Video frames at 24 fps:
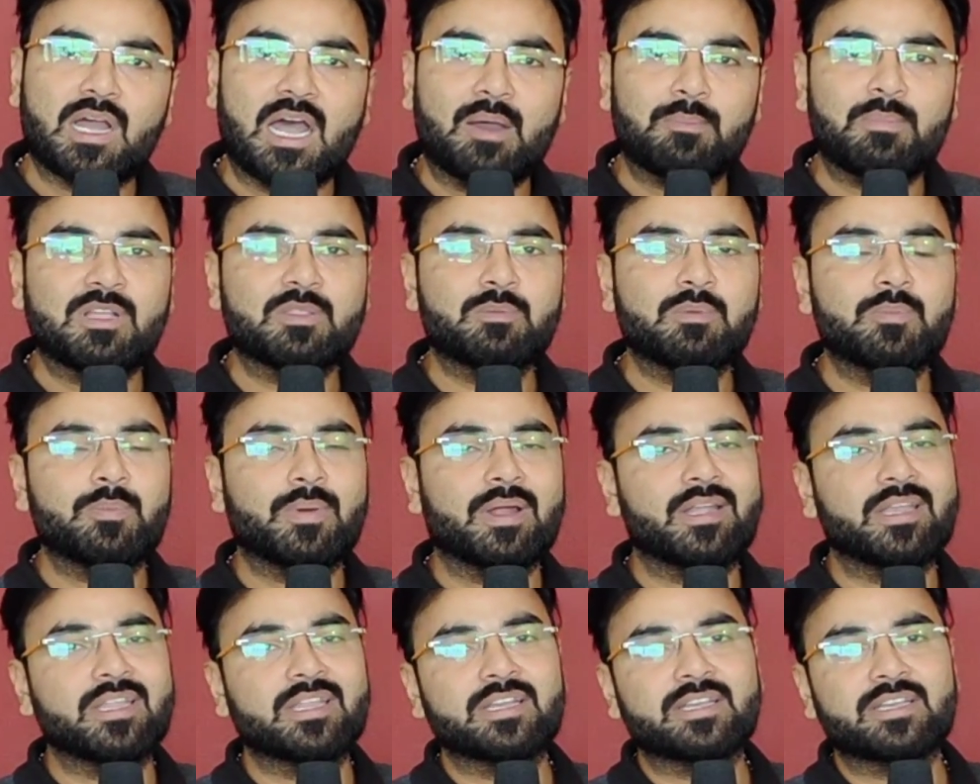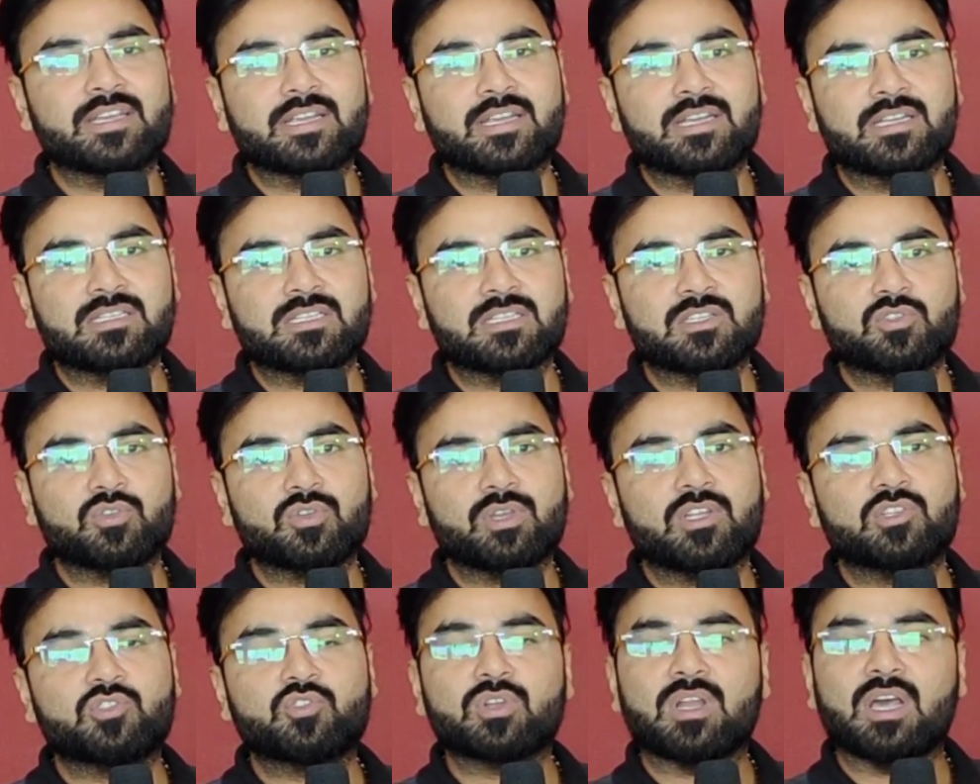आम आदमी पार्टी की टिकट से जो
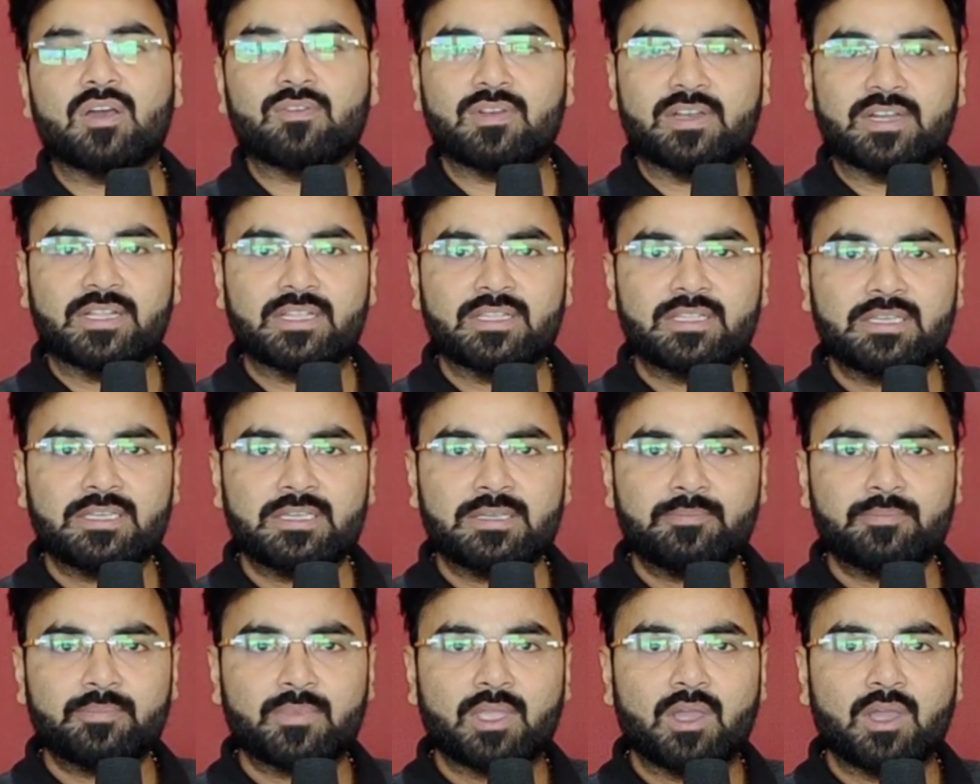है चुनाव लड़े थे